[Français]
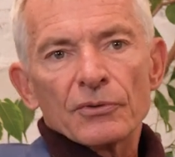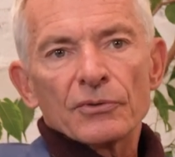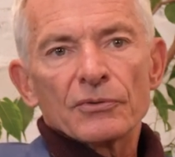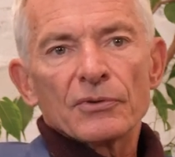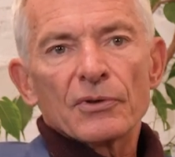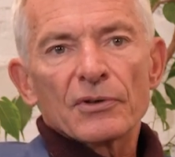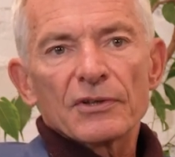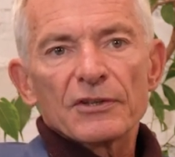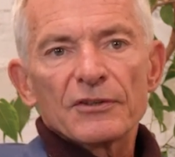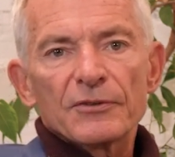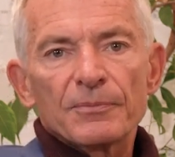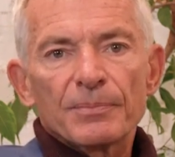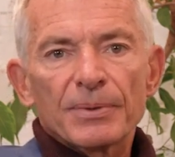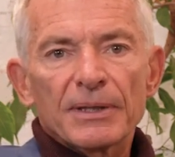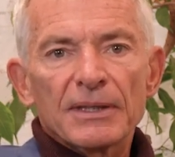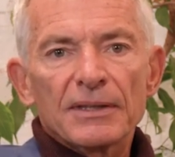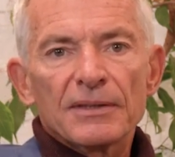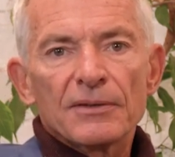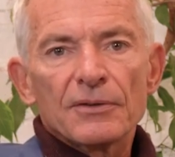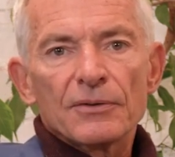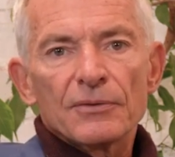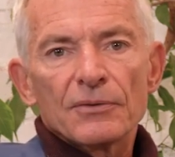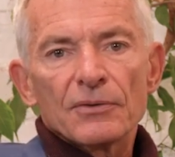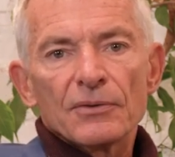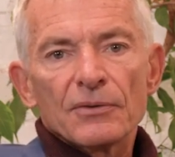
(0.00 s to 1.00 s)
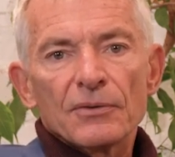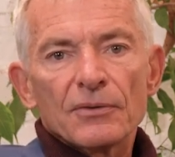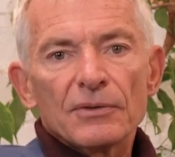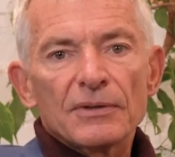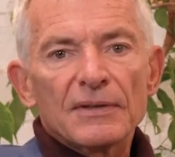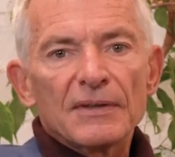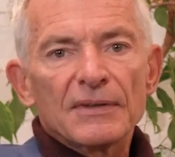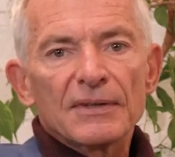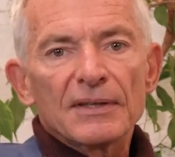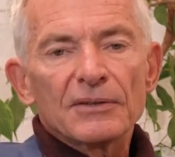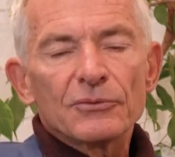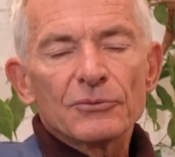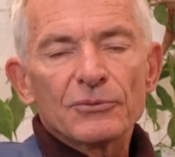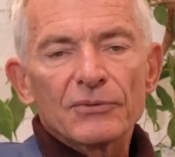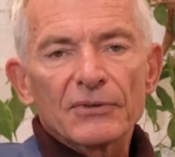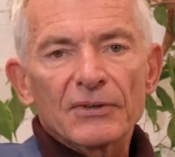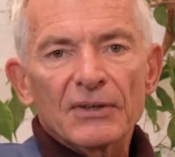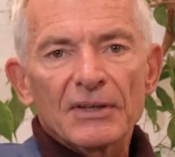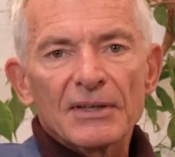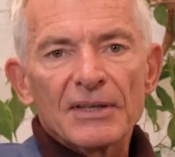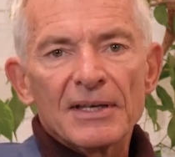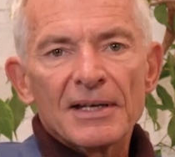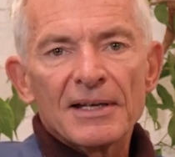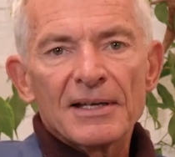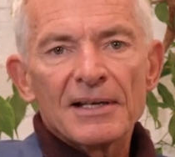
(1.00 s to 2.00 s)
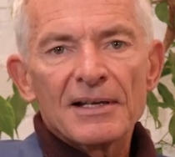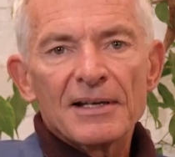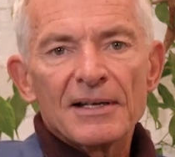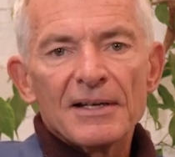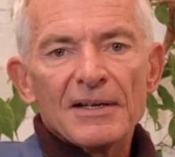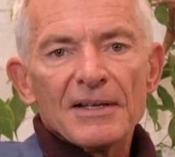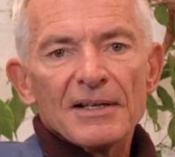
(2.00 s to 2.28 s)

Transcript: dans l'esprit des industriels